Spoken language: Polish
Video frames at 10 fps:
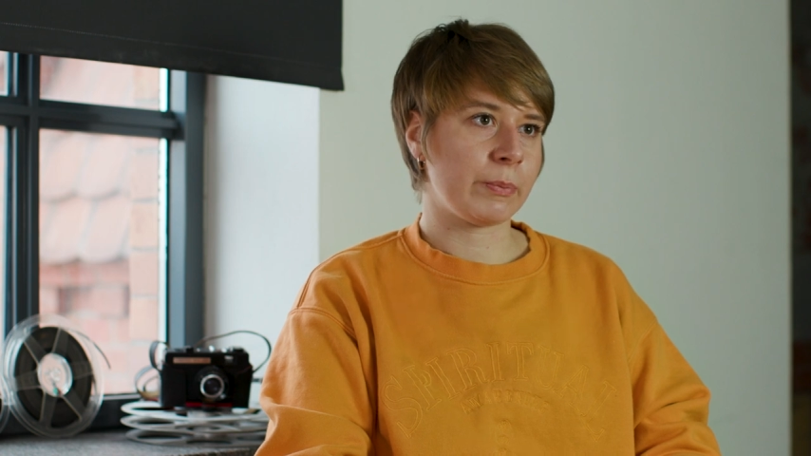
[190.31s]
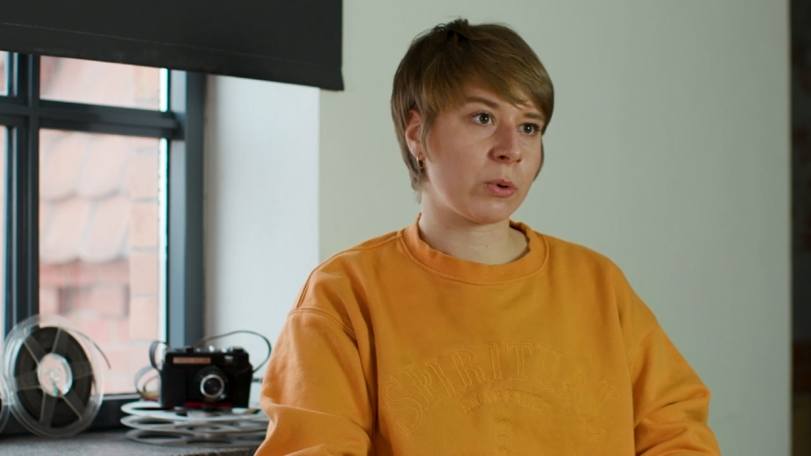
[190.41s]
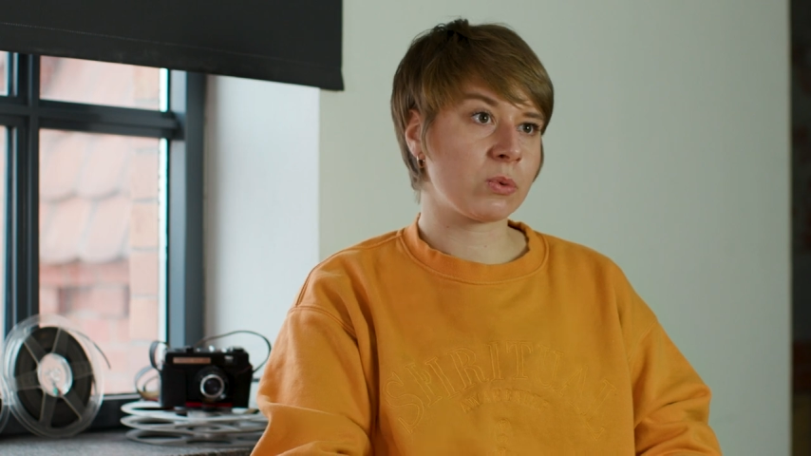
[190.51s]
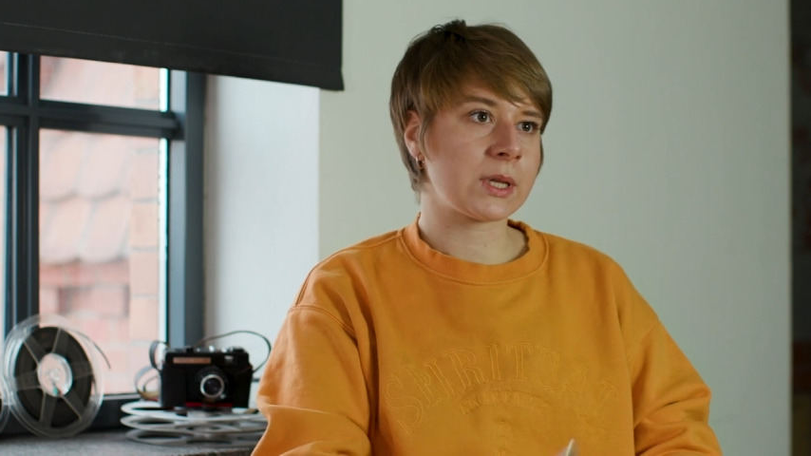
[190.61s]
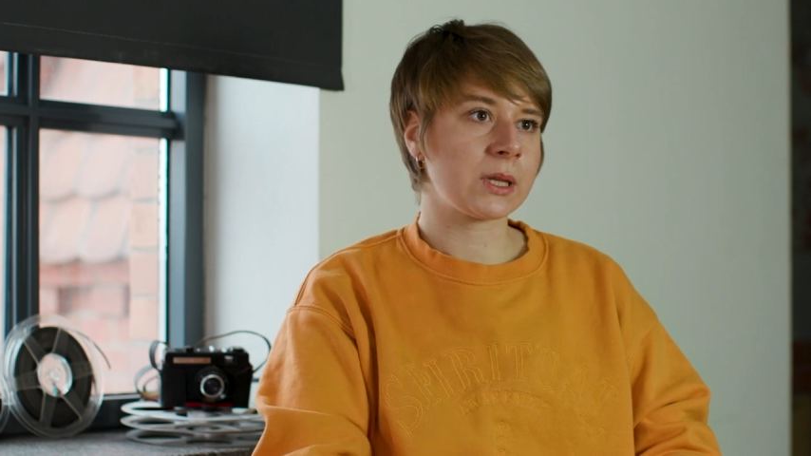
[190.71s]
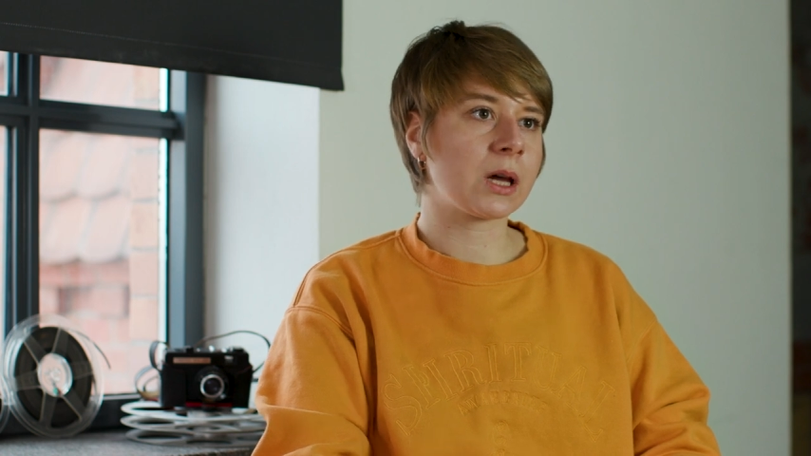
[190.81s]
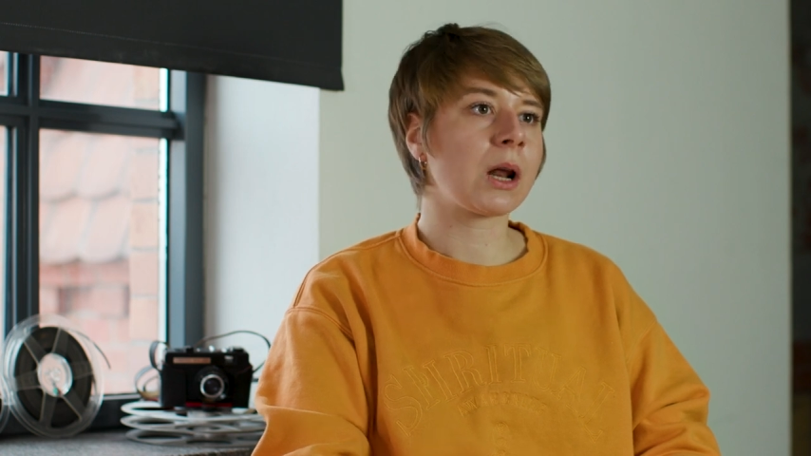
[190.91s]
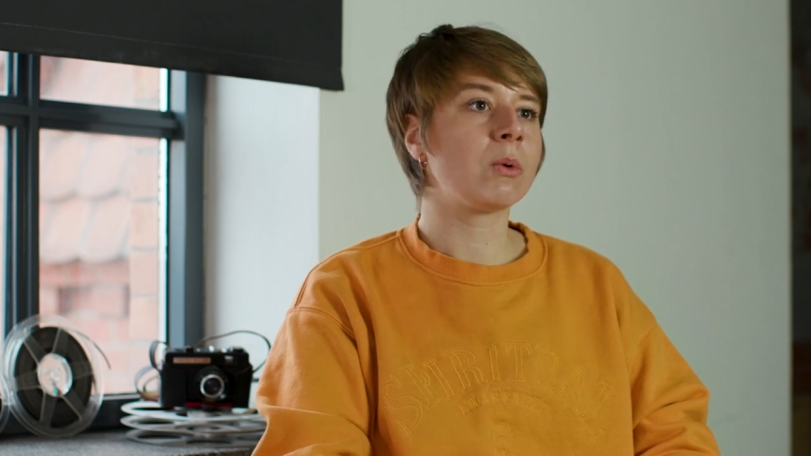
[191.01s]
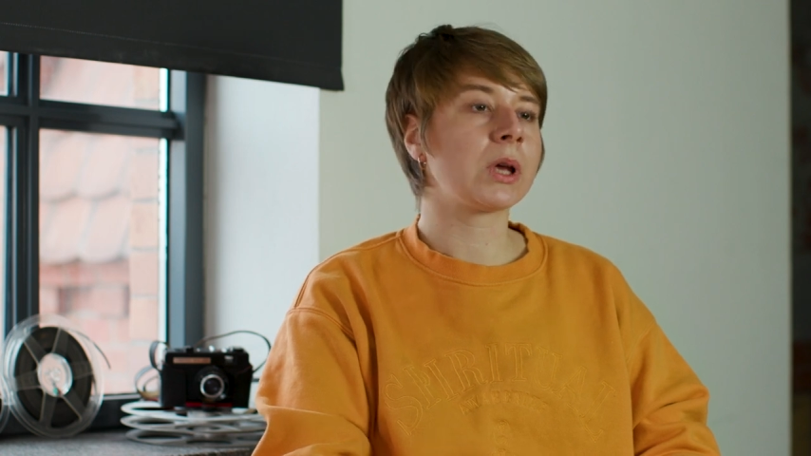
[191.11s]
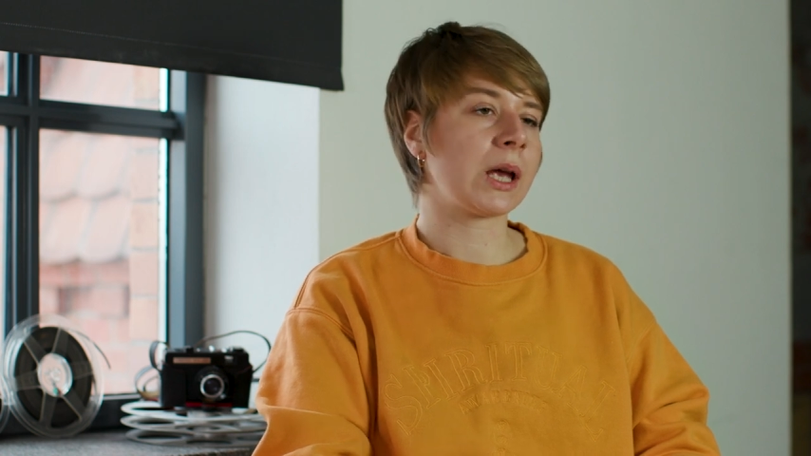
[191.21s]
Producent
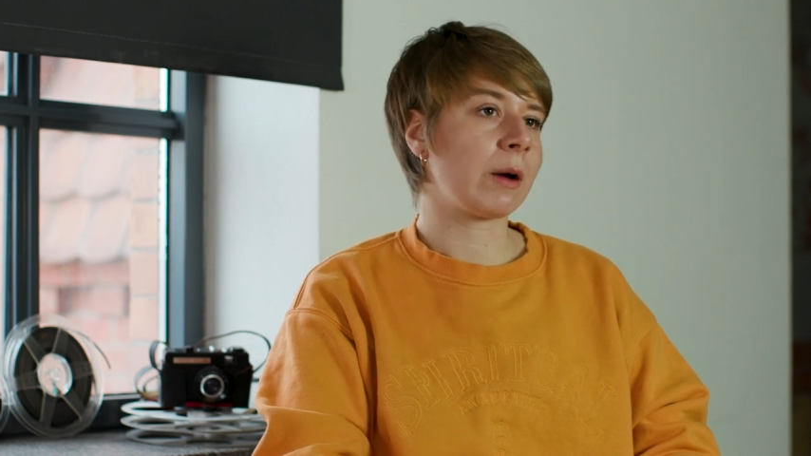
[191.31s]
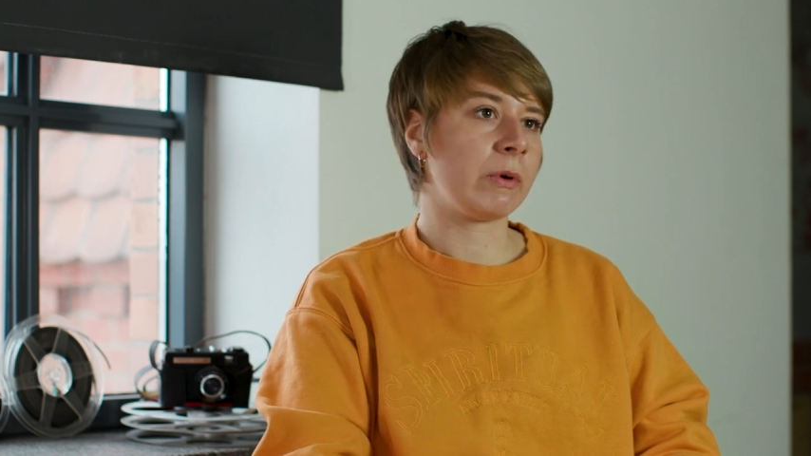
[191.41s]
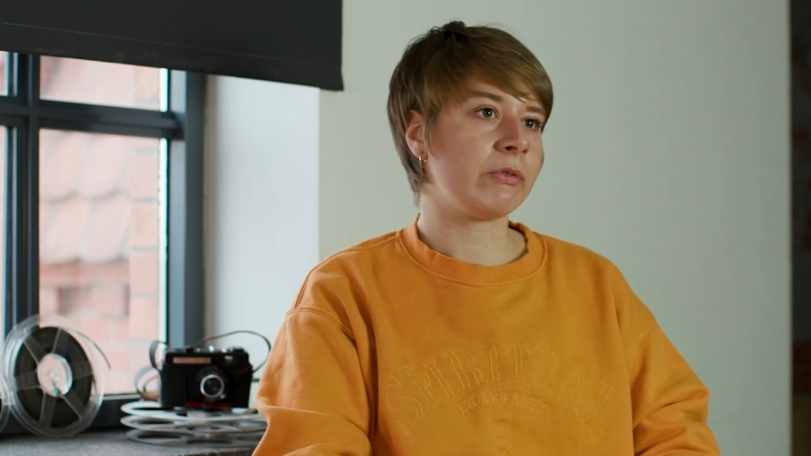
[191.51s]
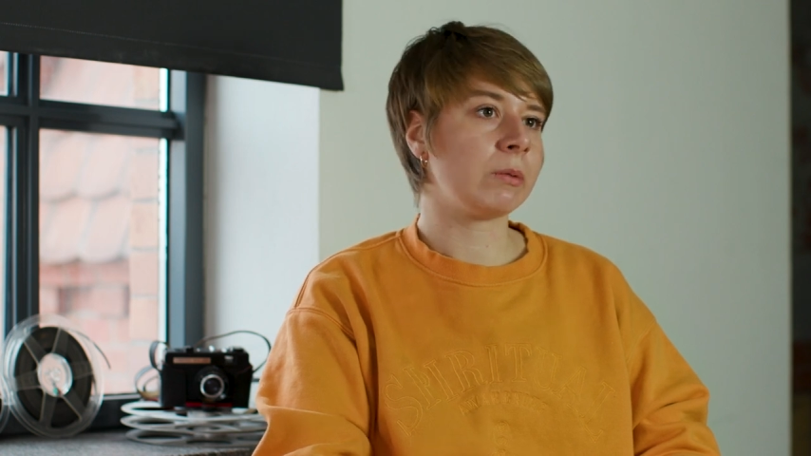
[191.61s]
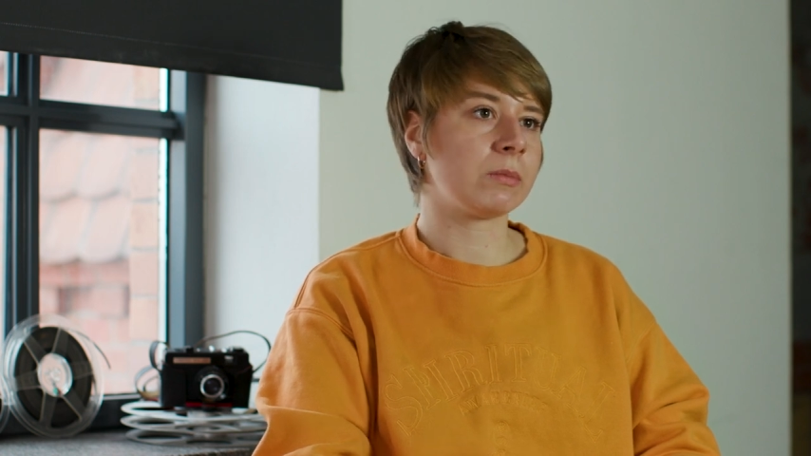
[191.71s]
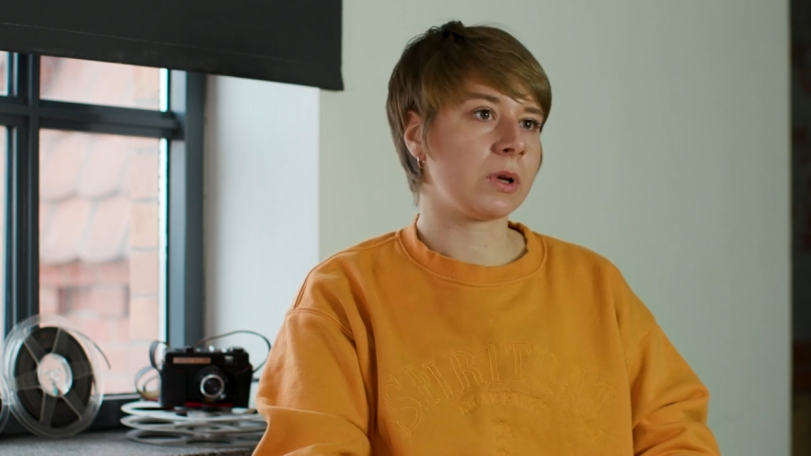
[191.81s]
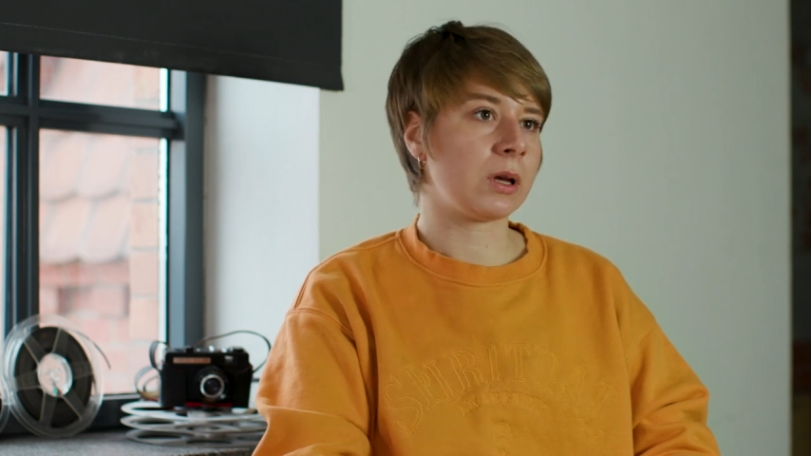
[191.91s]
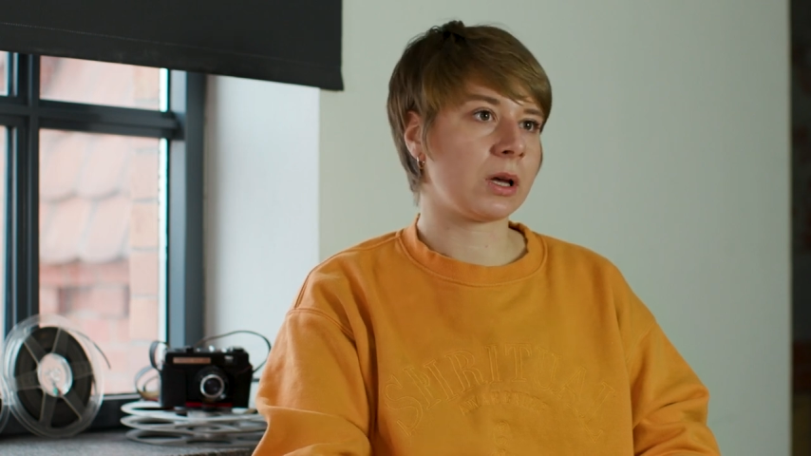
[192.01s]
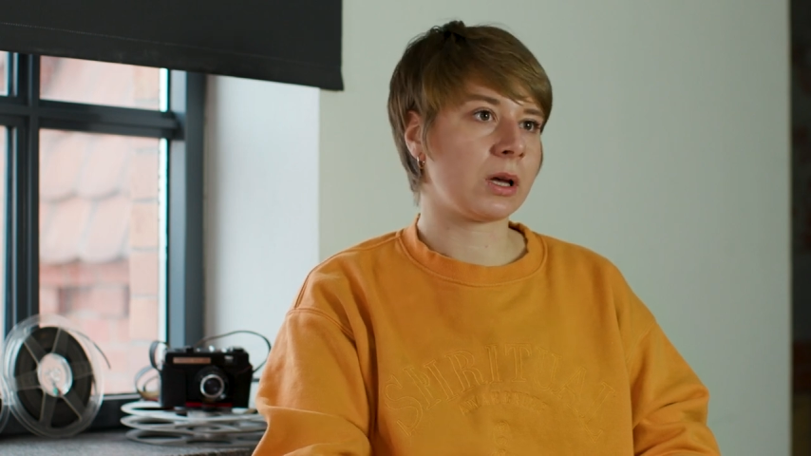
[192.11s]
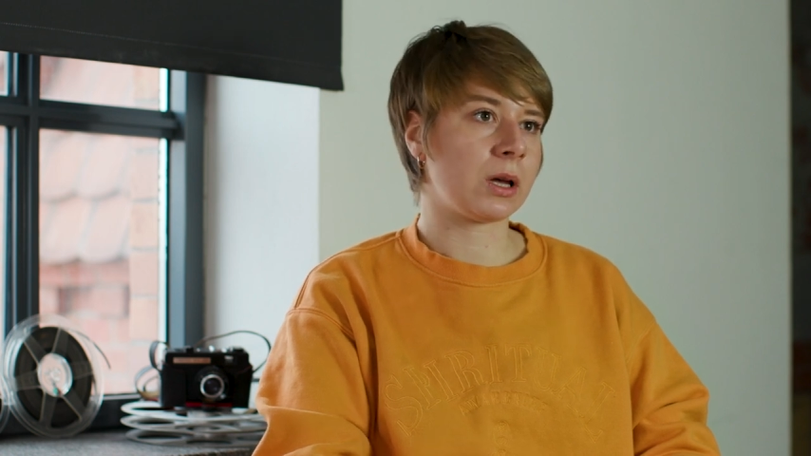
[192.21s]
kreuje jakby film
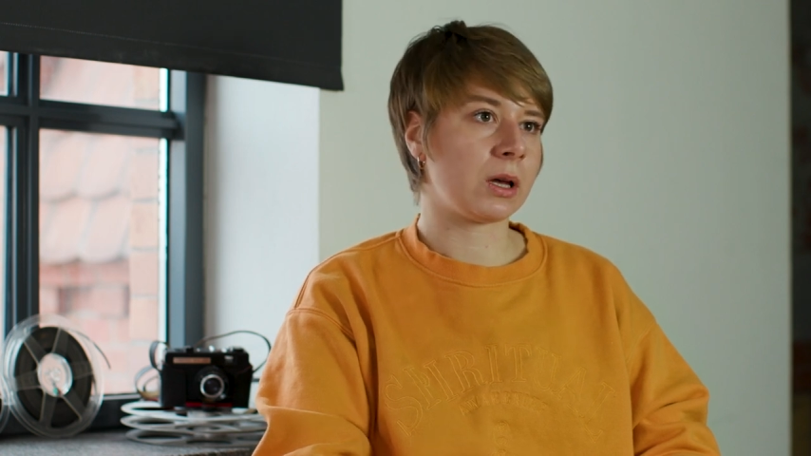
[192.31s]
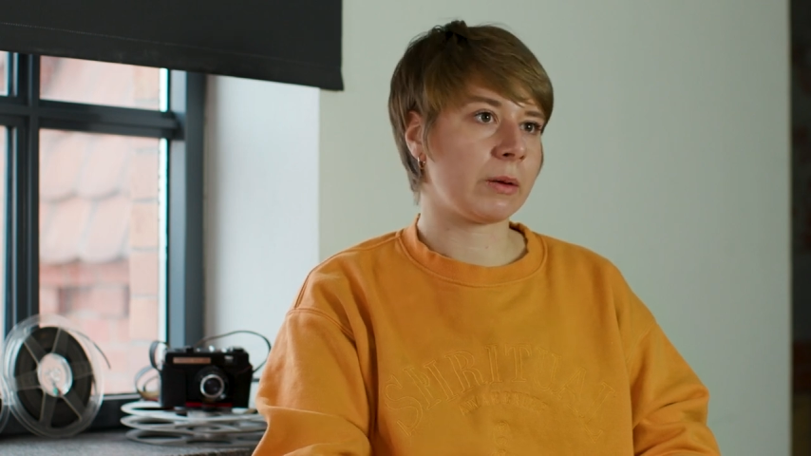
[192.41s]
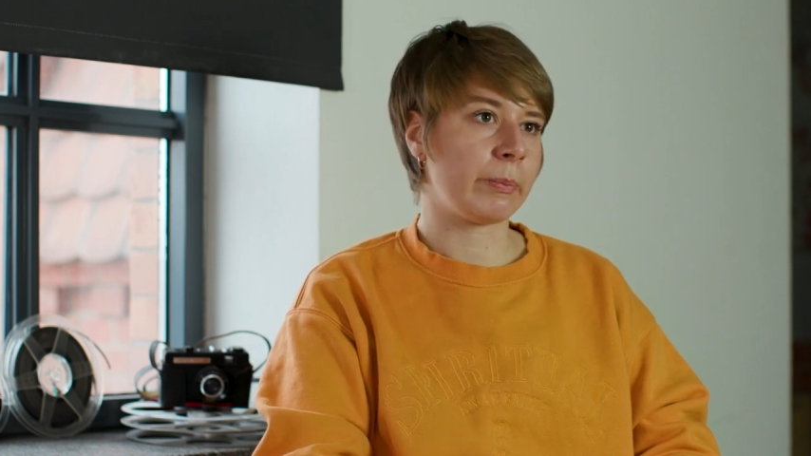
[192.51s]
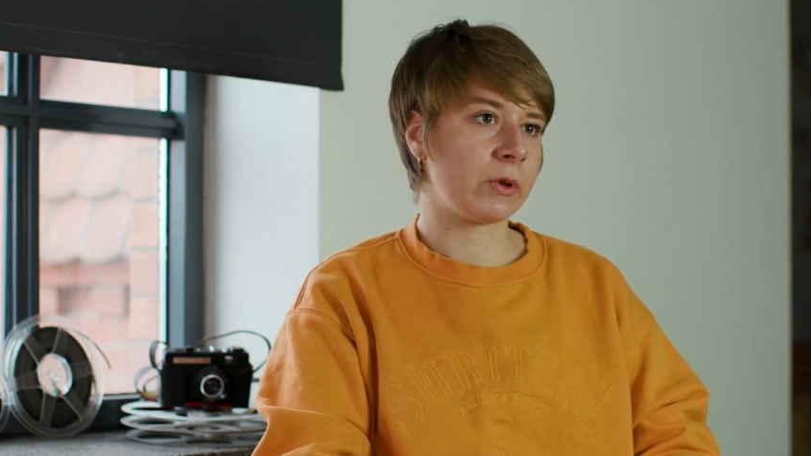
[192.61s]
e,